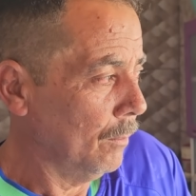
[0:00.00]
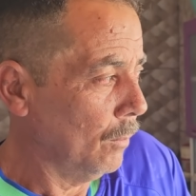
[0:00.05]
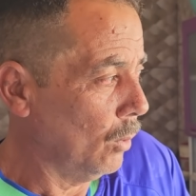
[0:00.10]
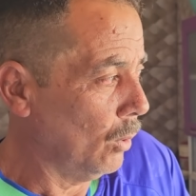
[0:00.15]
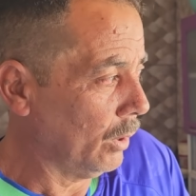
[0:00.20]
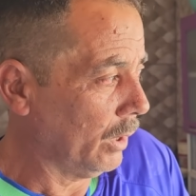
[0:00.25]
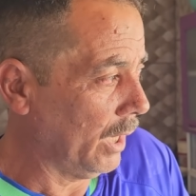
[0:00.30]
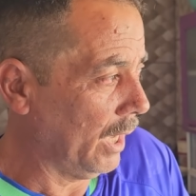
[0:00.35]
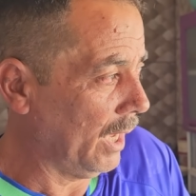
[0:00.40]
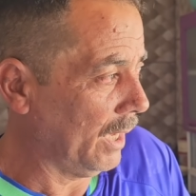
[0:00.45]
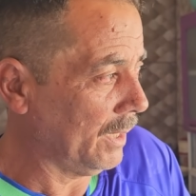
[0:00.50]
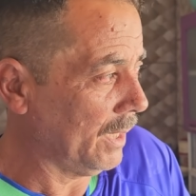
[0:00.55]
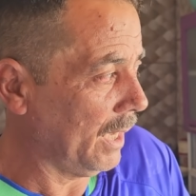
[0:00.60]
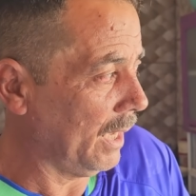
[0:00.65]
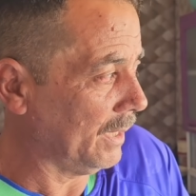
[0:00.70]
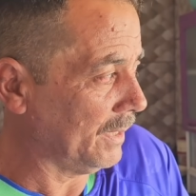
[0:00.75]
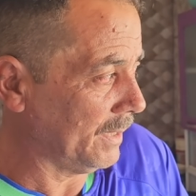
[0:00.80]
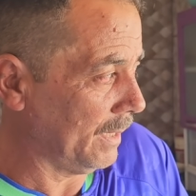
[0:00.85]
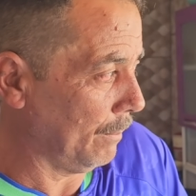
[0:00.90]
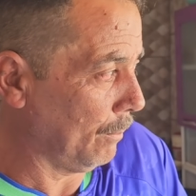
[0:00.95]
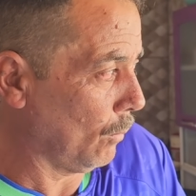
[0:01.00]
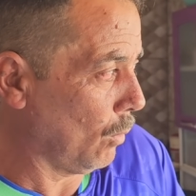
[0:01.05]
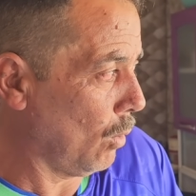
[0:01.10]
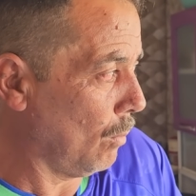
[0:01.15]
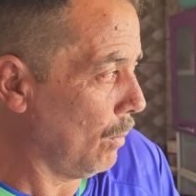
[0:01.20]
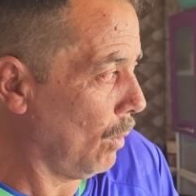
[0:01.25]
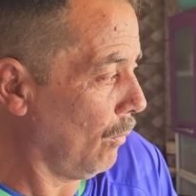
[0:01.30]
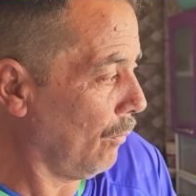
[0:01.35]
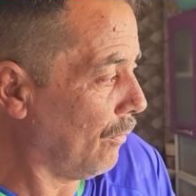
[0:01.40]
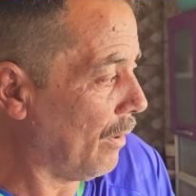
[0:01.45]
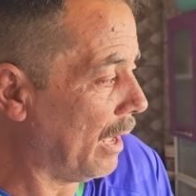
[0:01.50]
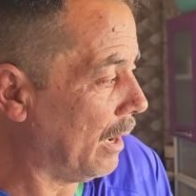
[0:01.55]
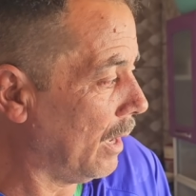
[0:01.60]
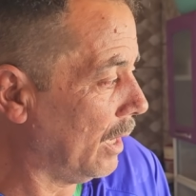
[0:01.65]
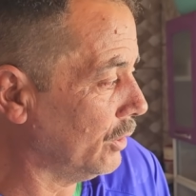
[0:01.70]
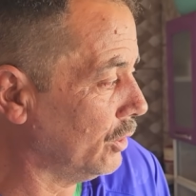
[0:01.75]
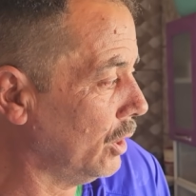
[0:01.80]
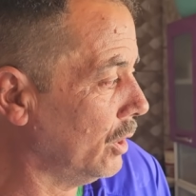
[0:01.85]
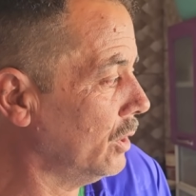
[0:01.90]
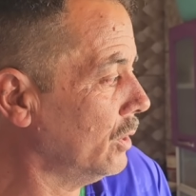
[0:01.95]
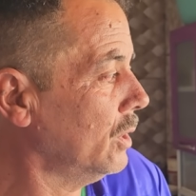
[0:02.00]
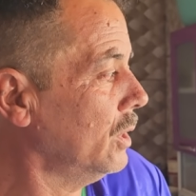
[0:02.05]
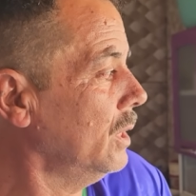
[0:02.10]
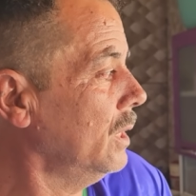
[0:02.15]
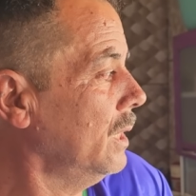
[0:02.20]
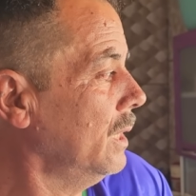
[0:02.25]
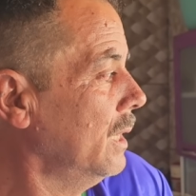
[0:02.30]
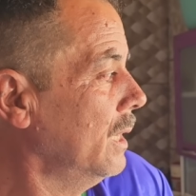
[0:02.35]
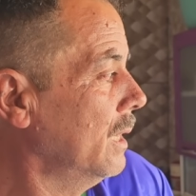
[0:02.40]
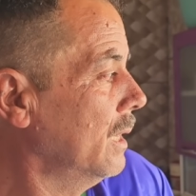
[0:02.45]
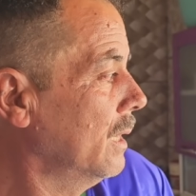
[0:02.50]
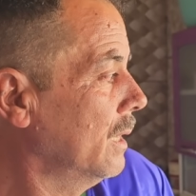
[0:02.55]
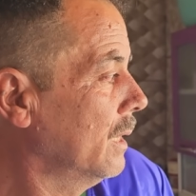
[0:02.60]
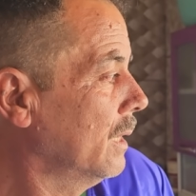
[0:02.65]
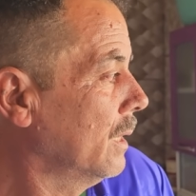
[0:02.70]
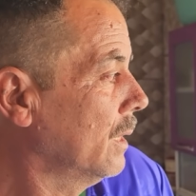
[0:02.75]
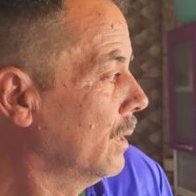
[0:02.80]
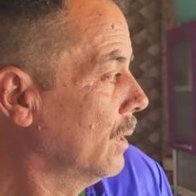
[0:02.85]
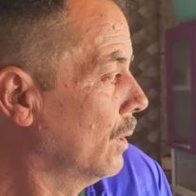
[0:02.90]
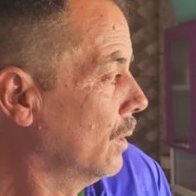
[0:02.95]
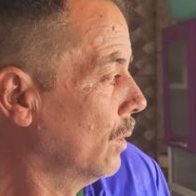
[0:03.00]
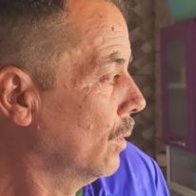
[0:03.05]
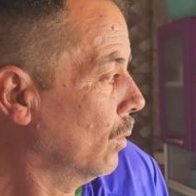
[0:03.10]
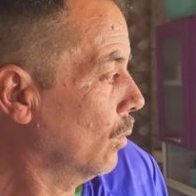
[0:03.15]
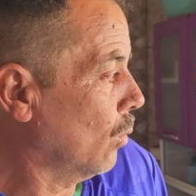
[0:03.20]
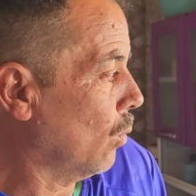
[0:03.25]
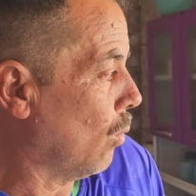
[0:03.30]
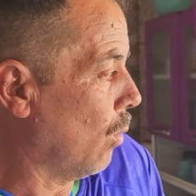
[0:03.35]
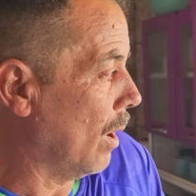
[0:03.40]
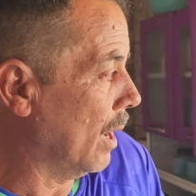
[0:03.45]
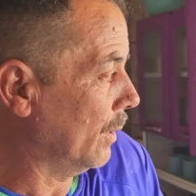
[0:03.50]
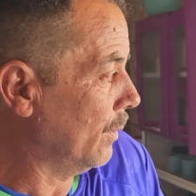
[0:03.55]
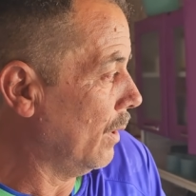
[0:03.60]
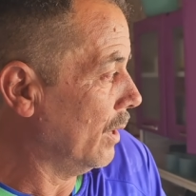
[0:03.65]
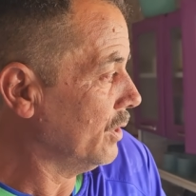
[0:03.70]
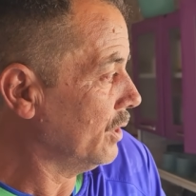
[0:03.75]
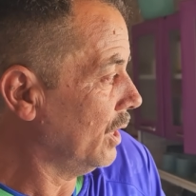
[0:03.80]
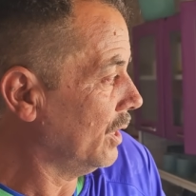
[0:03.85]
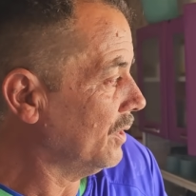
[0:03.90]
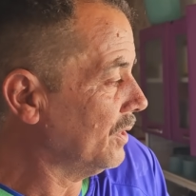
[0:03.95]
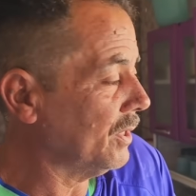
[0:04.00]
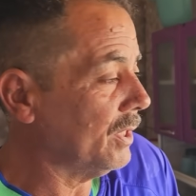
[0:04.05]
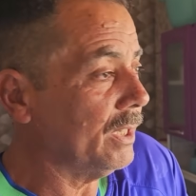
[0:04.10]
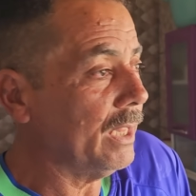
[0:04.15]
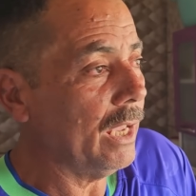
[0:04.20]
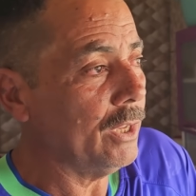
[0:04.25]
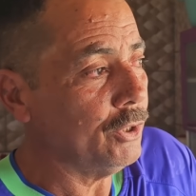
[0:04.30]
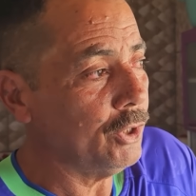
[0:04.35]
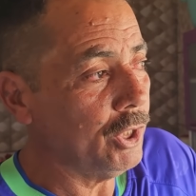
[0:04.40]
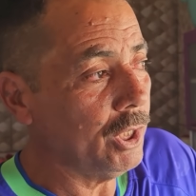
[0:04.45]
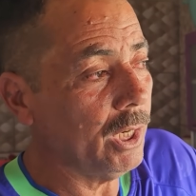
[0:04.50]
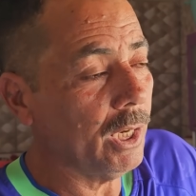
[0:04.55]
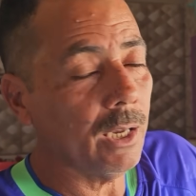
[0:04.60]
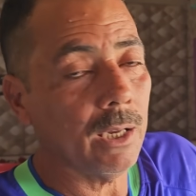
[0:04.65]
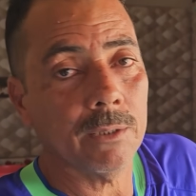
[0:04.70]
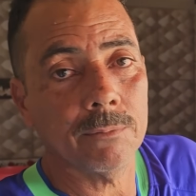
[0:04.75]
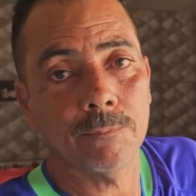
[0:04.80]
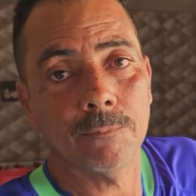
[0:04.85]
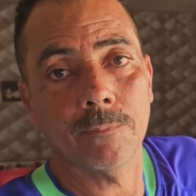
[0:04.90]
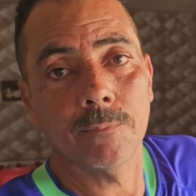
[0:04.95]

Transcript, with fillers: Porque é, é sempre como eu falo, a gente. Quando a gente se dedica